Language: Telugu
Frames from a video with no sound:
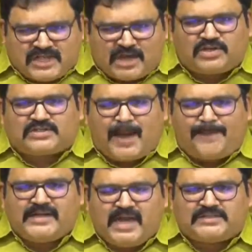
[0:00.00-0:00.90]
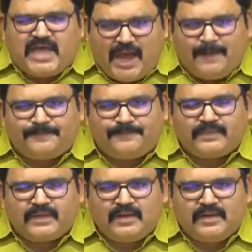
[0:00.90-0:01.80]
ఆ రోజున శంకుస్థాపన చేస్తే
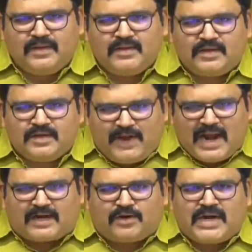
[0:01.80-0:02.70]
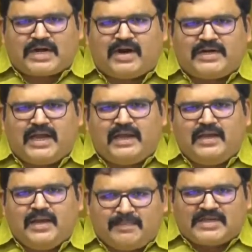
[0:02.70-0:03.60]
ఇవాళ అక్కడ
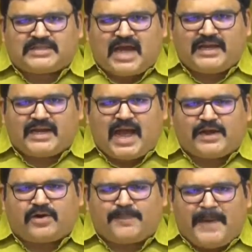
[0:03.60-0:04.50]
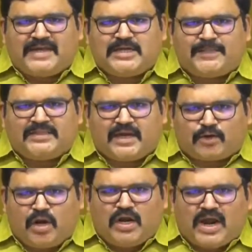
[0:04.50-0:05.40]
ఉన్నటువంటి మా స్థానిక నాయకుడు మాజీ
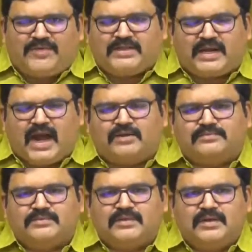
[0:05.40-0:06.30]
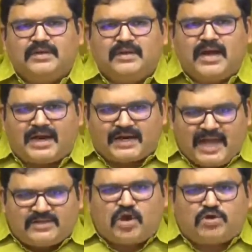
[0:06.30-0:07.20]
మంత్రి కొల్లు రవీంద్ర గారు
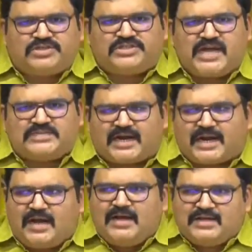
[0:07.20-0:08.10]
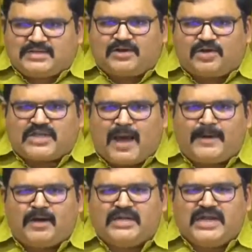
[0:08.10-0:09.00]
అక్కడ ఎంతో కృషి చేసి అక్కడ
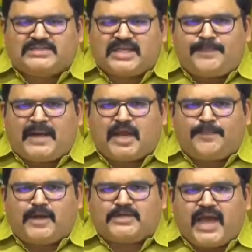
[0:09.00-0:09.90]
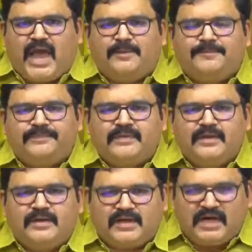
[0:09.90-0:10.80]
శంకుస్థాపన కూడా చేస్తే బందర్పోర్టుకి
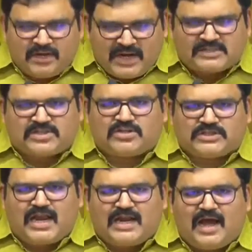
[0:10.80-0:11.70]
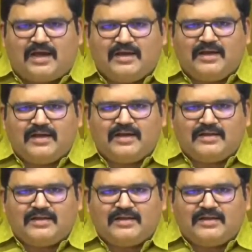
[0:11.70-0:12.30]
పోర్టుకి రెండున్నర సంవత్సరాలుగా